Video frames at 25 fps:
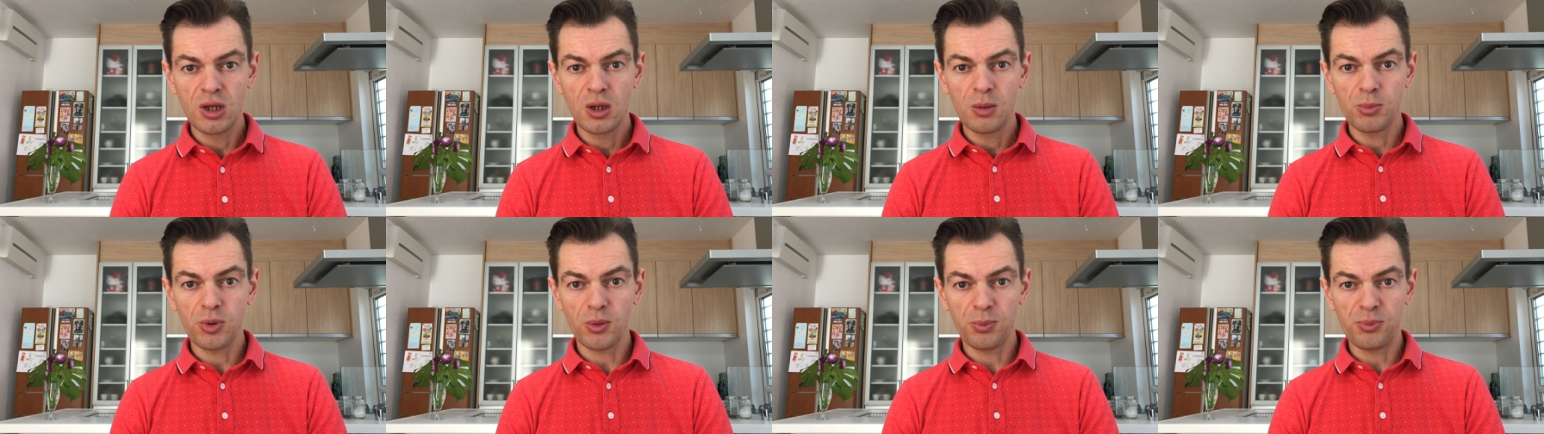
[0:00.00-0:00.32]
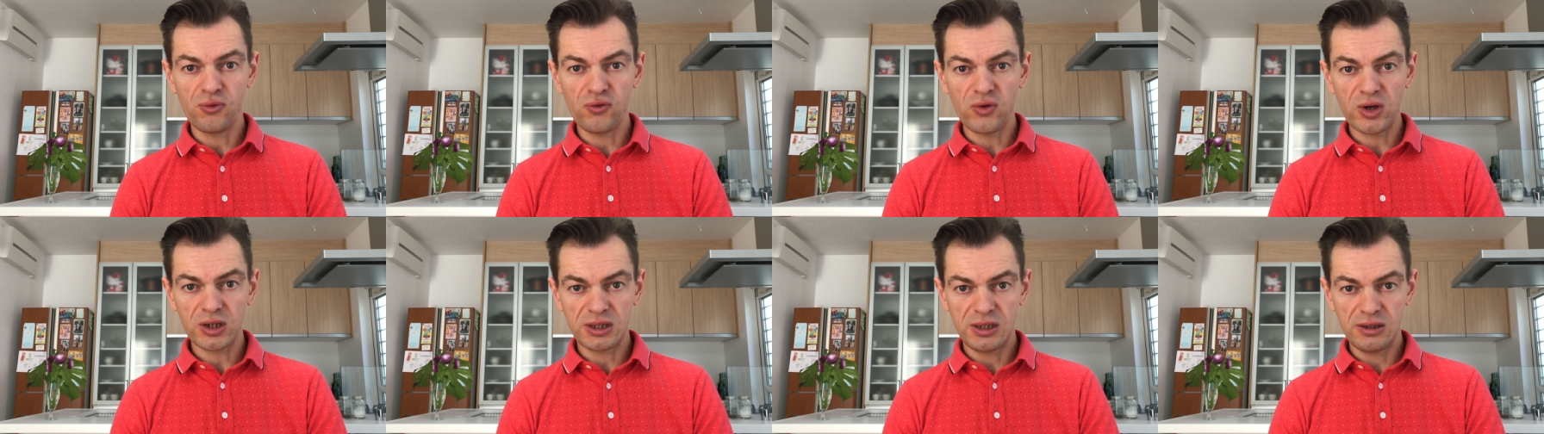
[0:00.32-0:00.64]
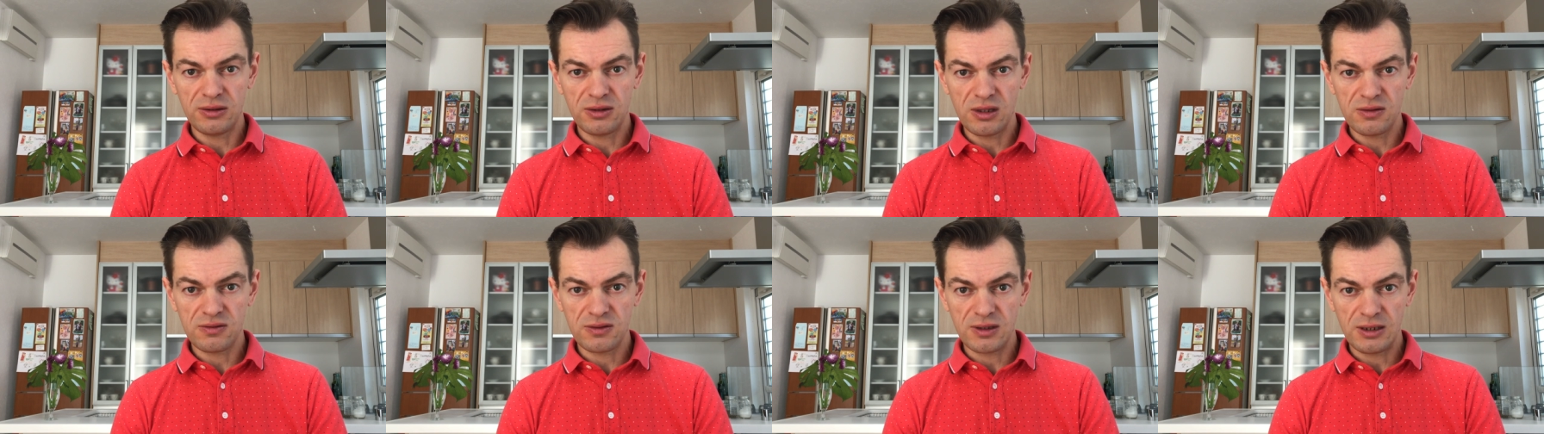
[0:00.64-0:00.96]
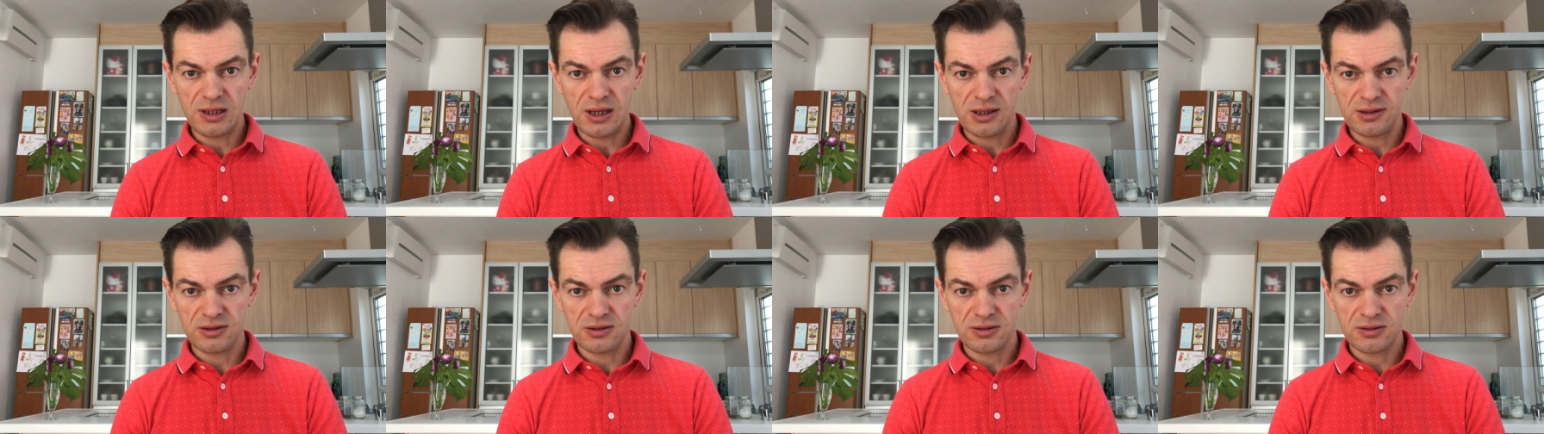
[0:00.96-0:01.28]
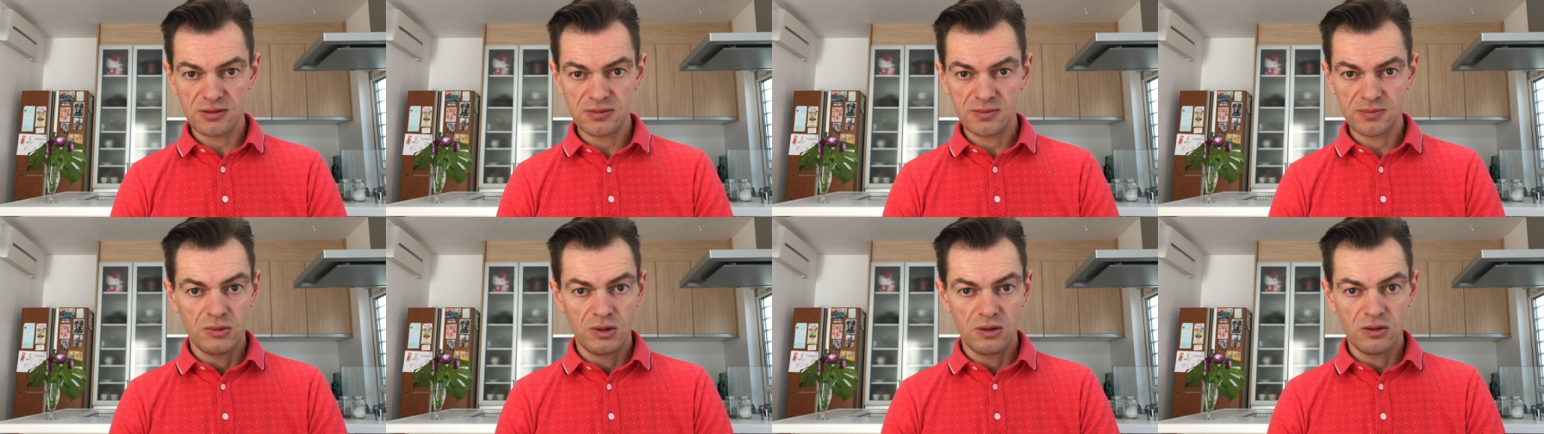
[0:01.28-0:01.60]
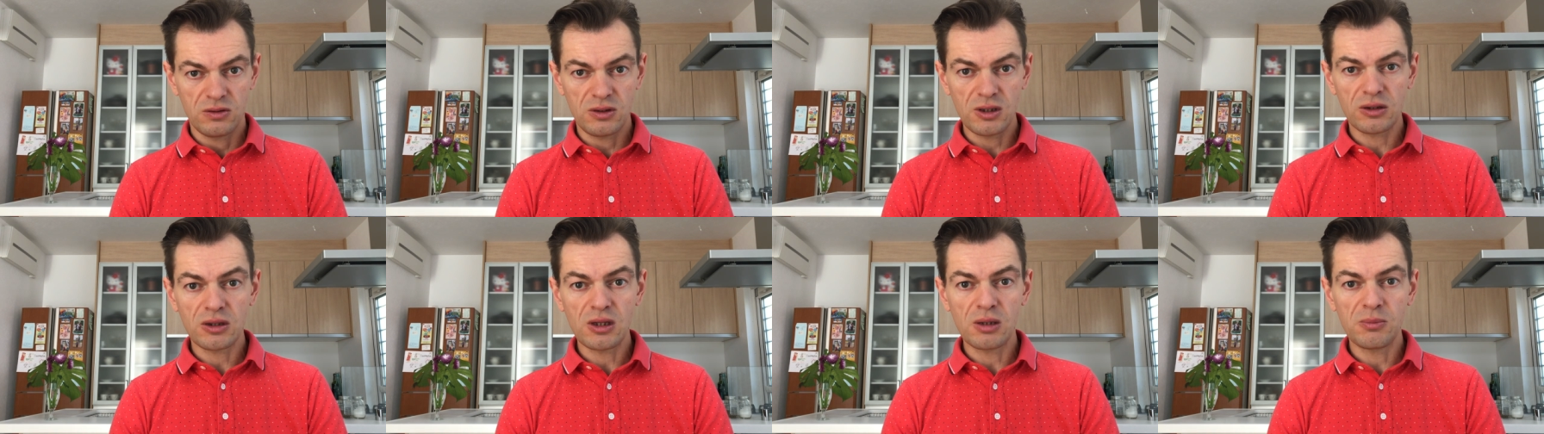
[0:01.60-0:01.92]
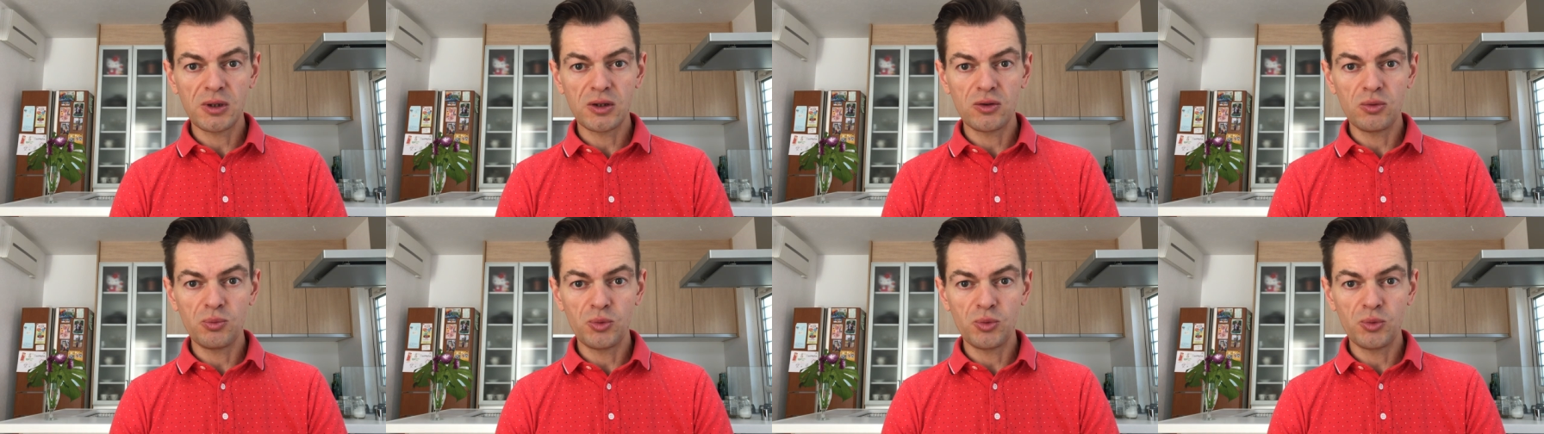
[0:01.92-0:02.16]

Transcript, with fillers: pour pouvoir quitter NAS. Certainement